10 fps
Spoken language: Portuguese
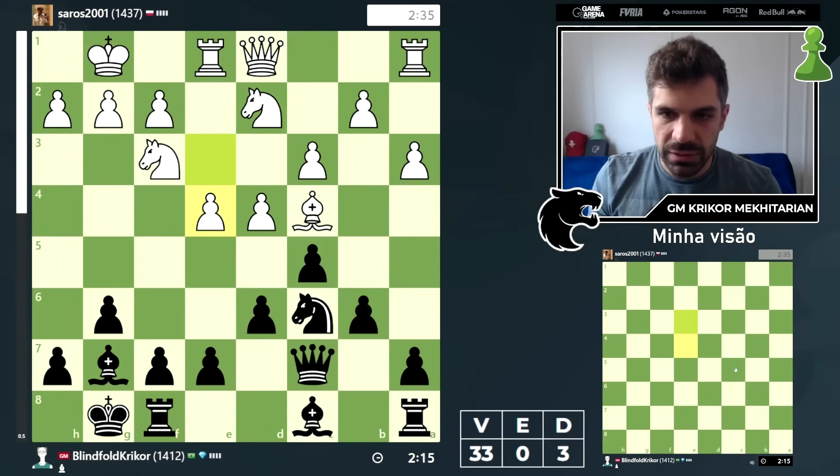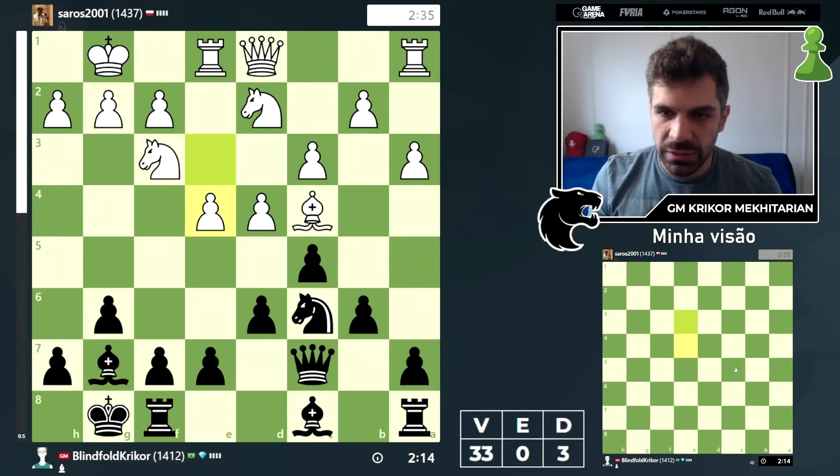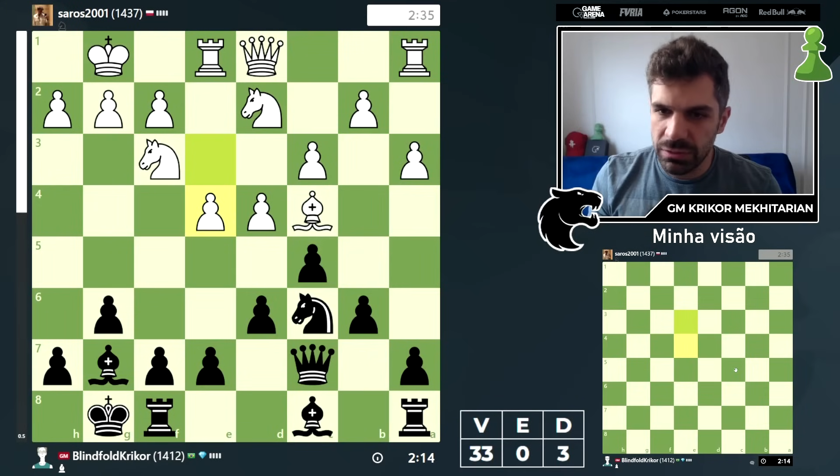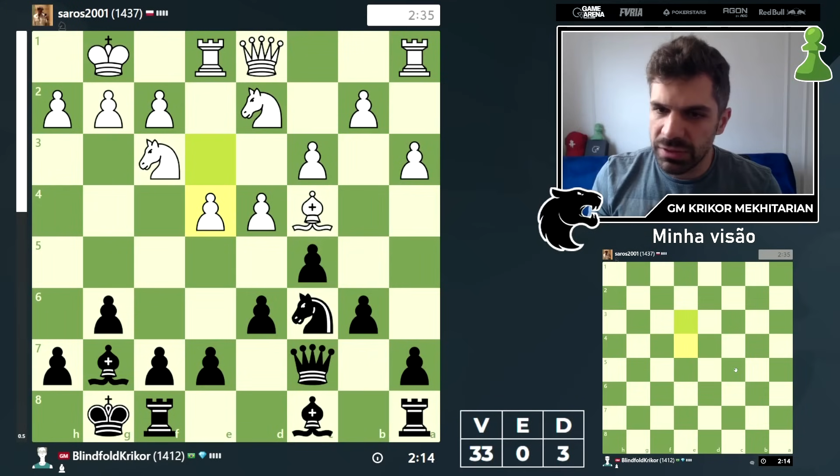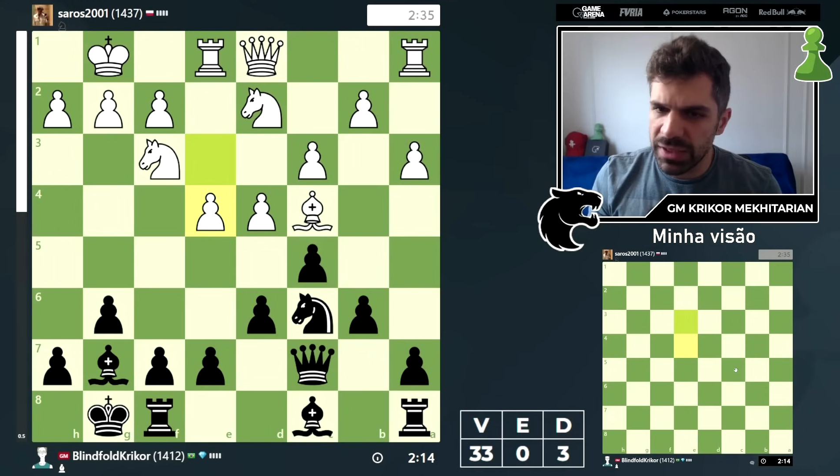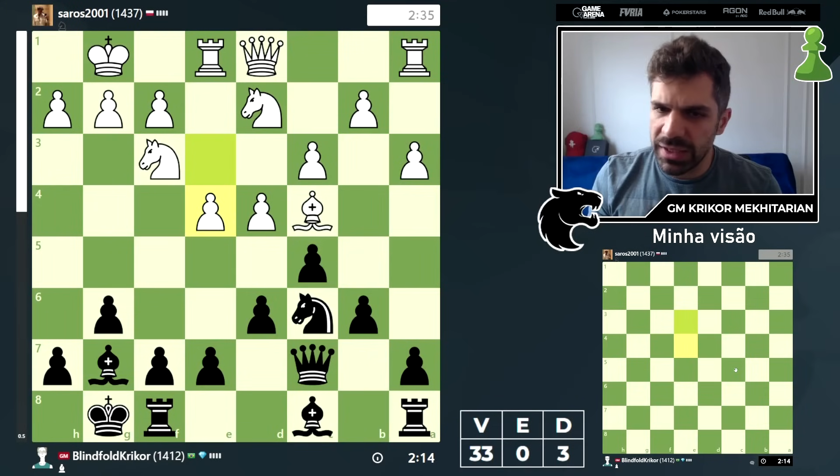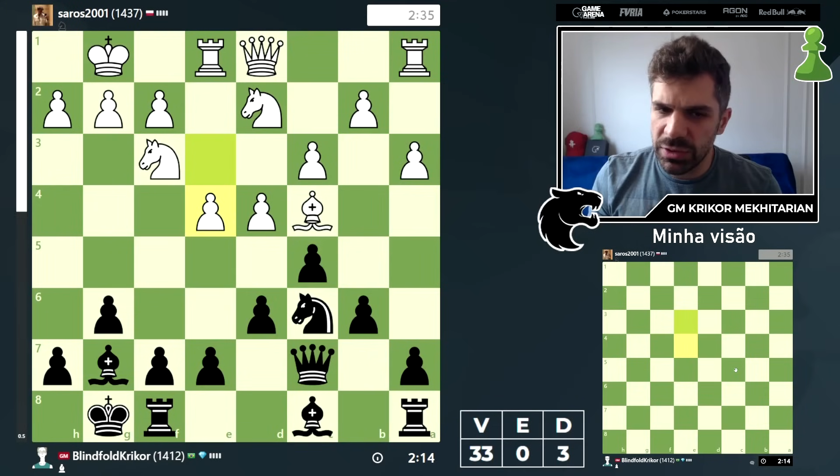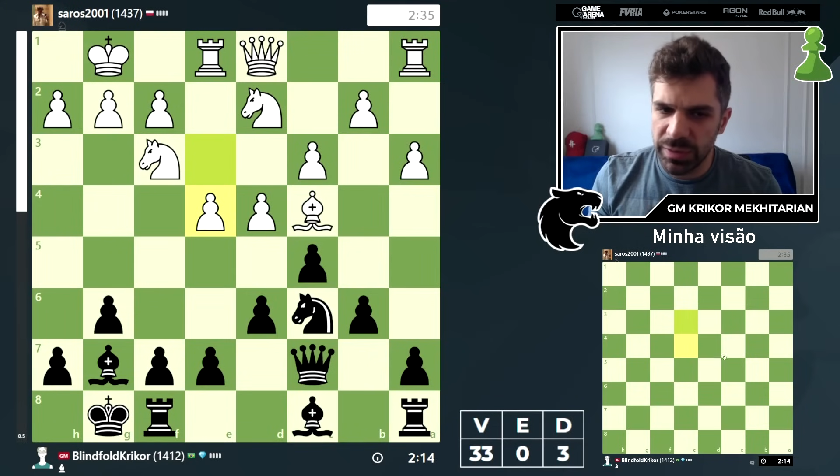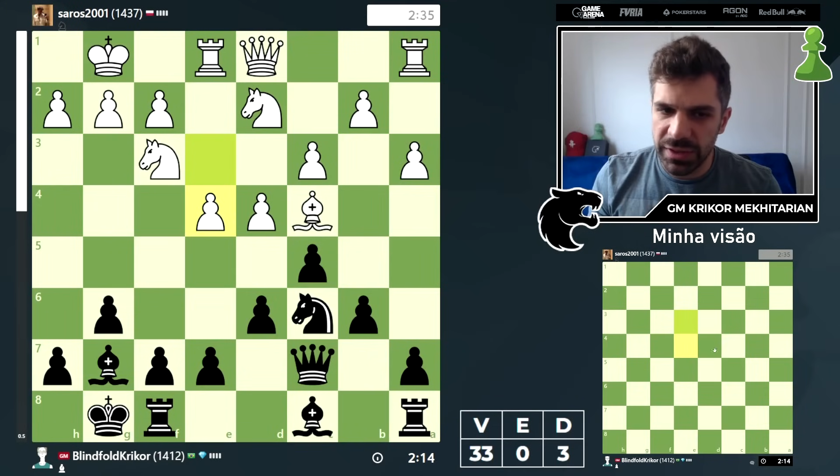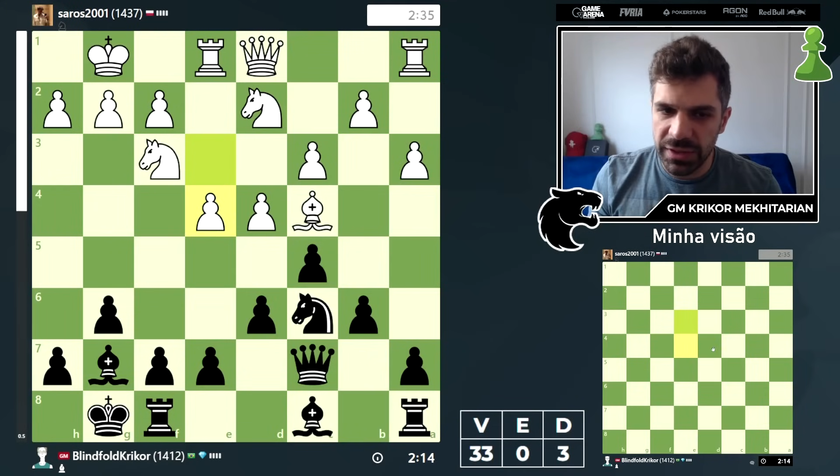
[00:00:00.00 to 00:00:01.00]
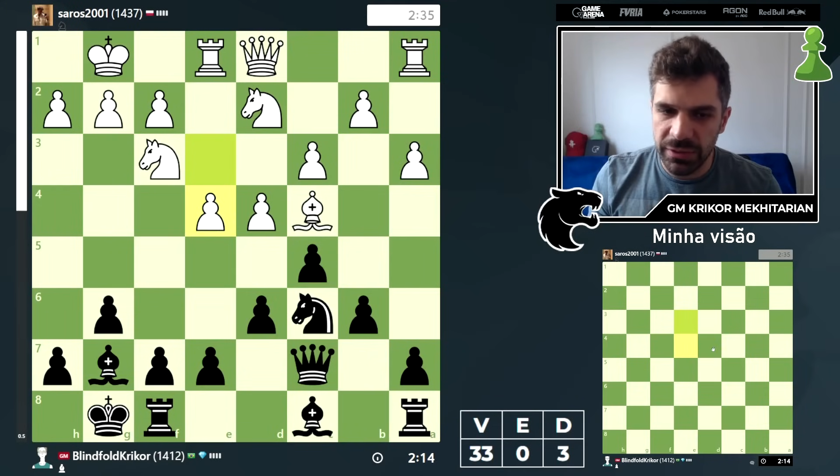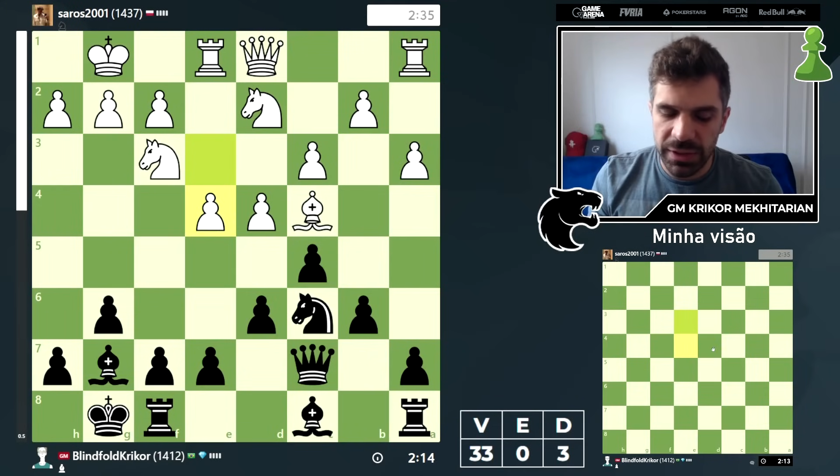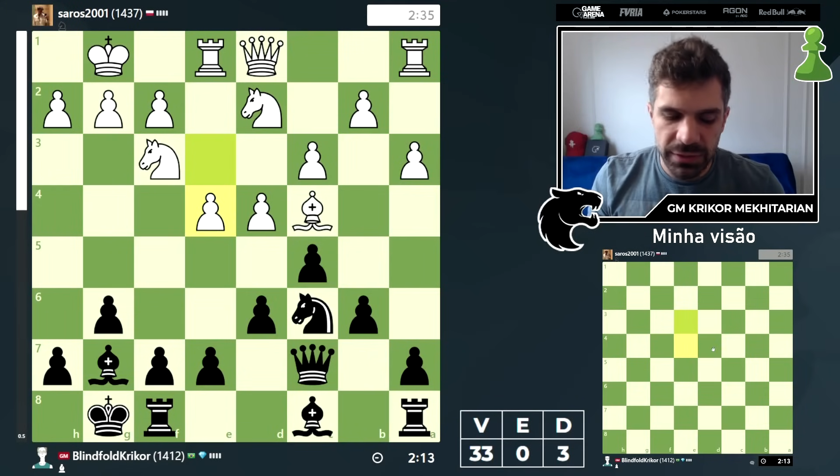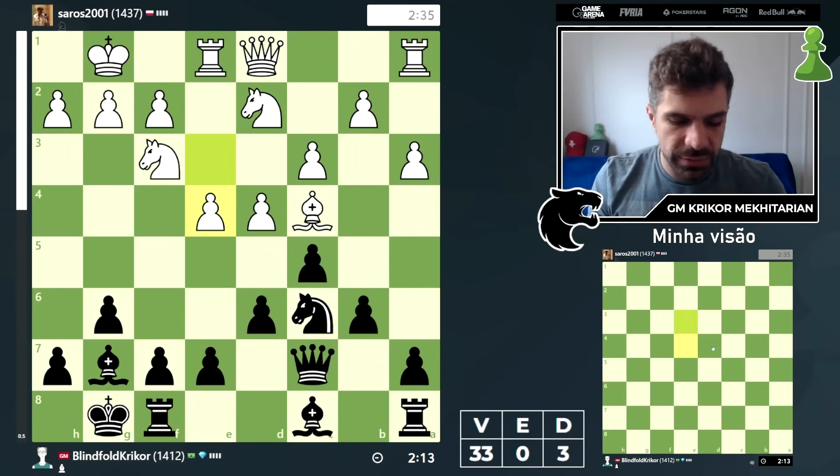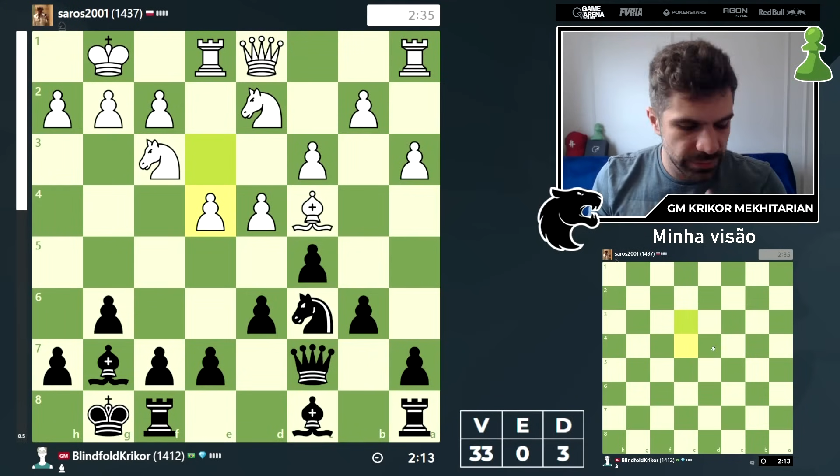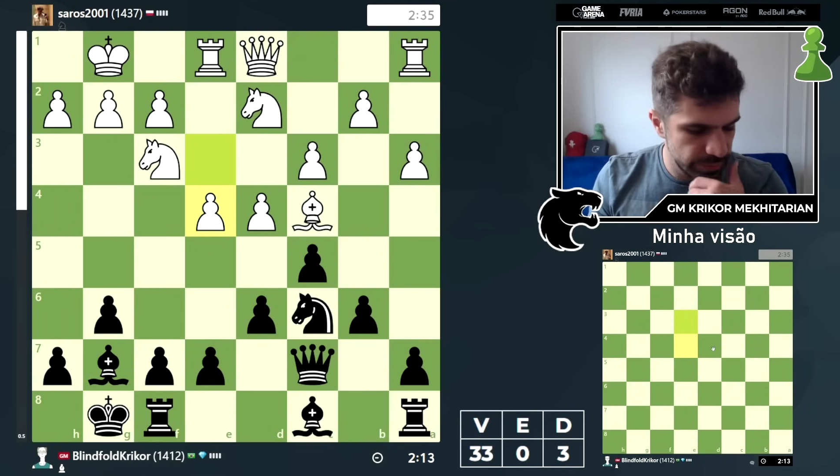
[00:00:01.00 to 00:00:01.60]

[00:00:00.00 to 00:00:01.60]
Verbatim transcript: Não tá caindo pra D4?